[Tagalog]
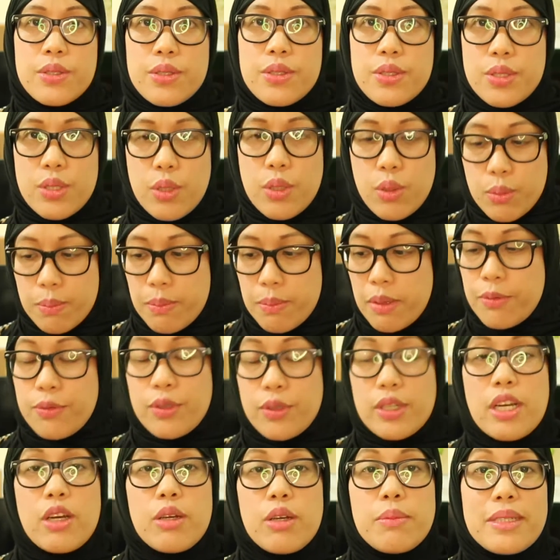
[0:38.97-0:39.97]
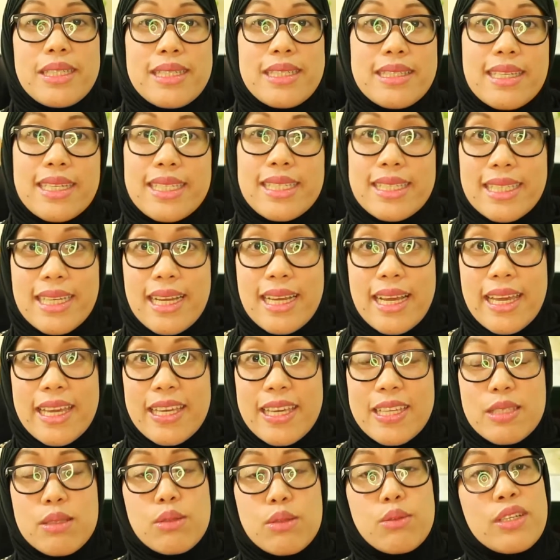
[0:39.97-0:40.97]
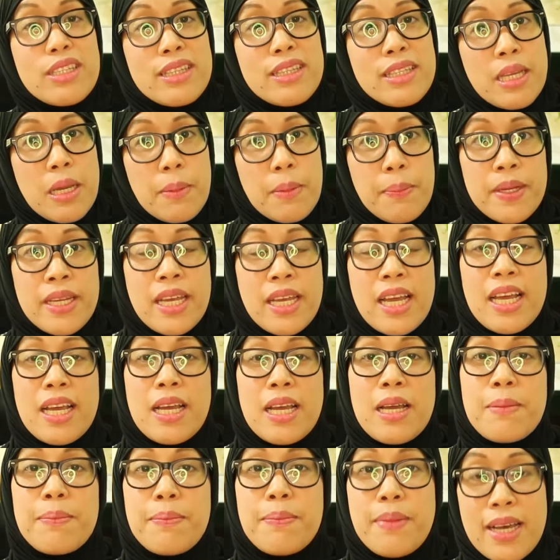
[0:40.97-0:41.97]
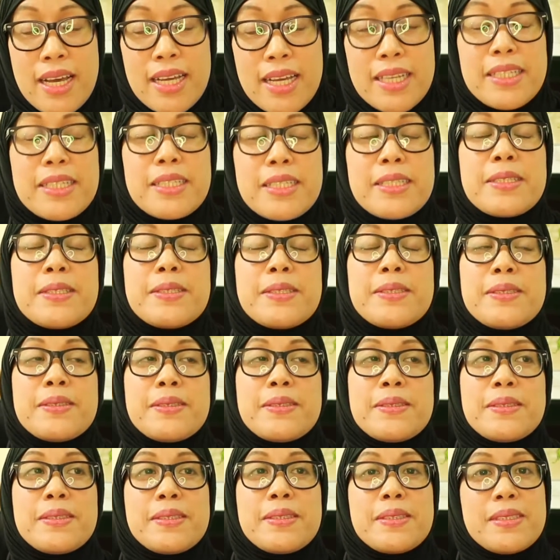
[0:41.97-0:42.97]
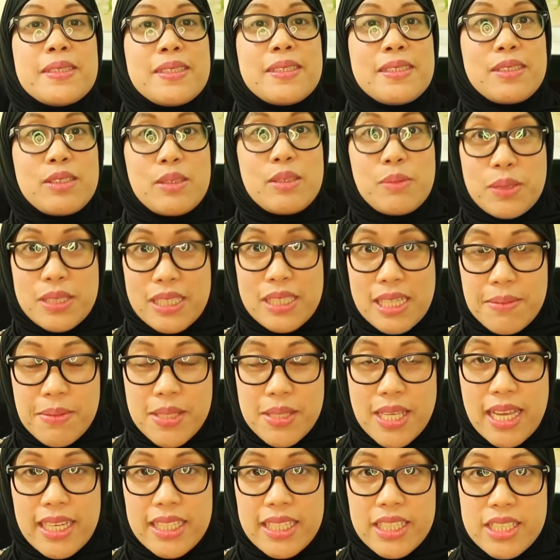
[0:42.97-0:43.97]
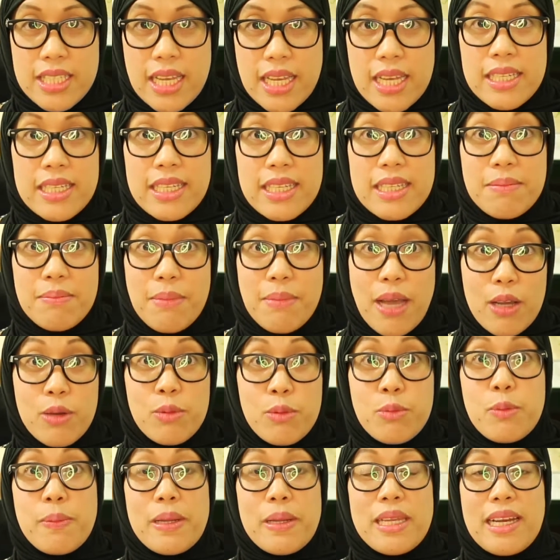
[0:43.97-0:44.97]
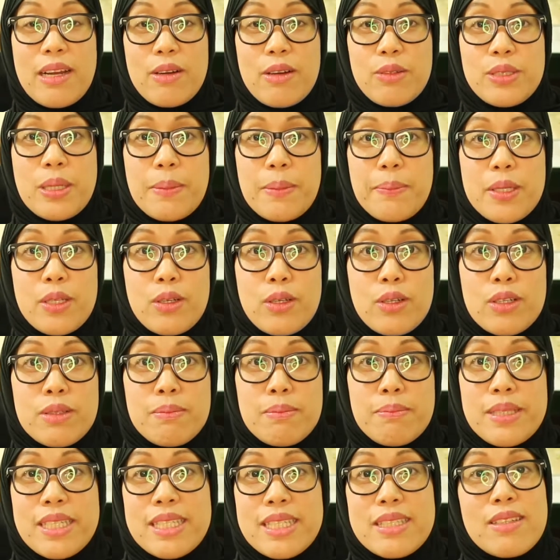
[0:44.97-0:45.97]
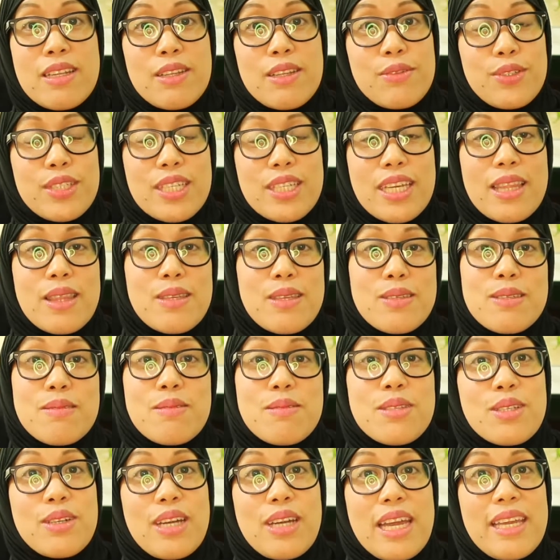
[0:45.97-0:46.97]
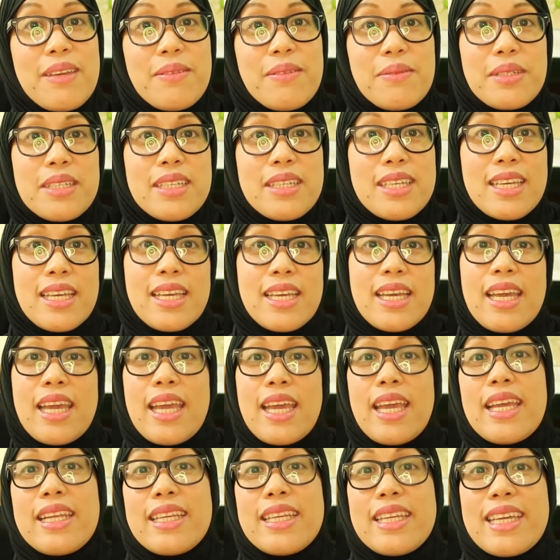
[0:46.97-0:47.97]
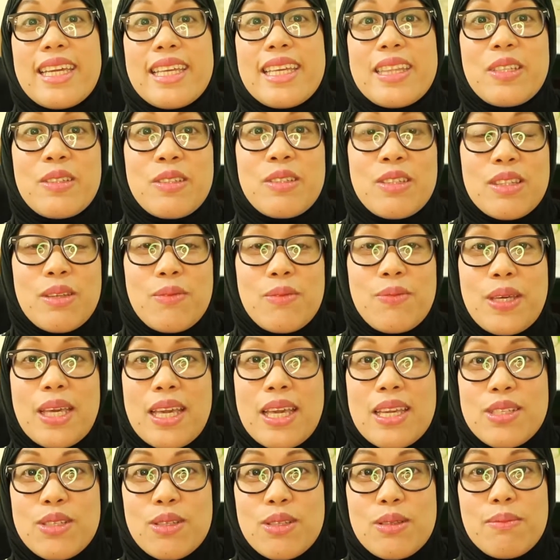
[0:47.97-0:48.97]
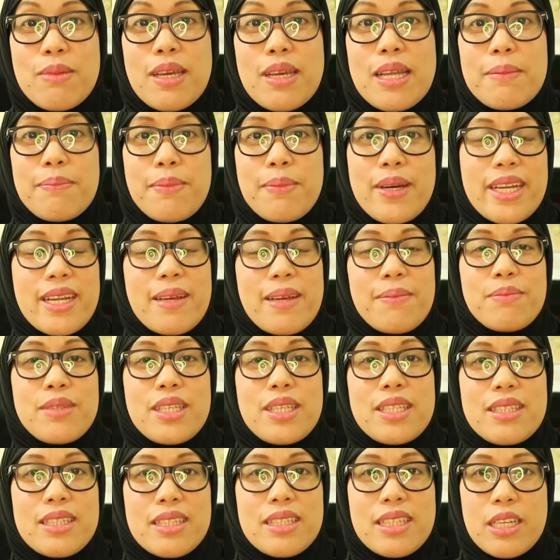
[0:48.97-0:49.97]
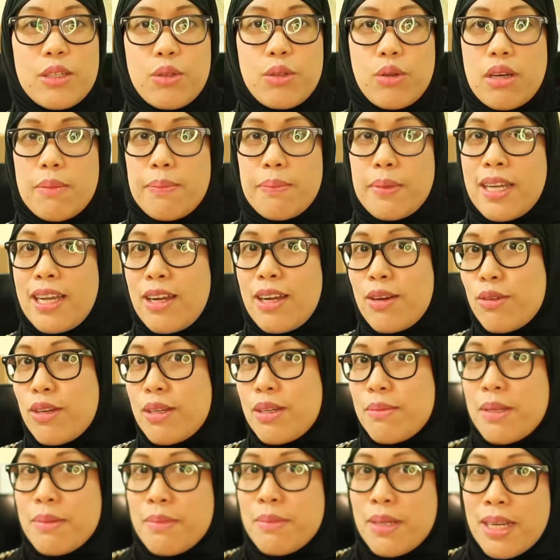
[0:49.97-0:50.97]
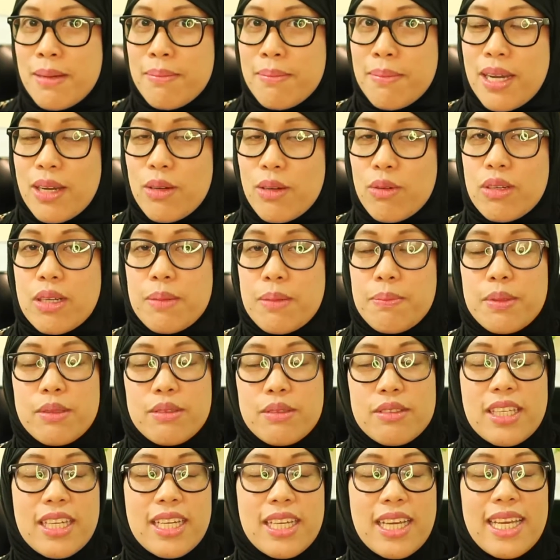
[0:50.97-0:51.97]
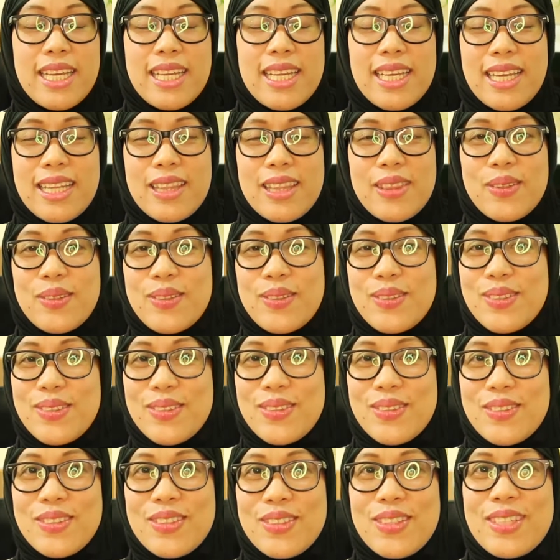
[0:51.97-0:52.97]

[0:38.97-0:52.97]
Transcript: So, before ako mag-start guys, kung hindi ka pa nakakapag subscribe sa aking channel at bago mo pa lang ako napanood, please not forget to subscribe and i-hit yung notification bell para updated kayo kapag ako ay may mga bagong upload kagaya nito.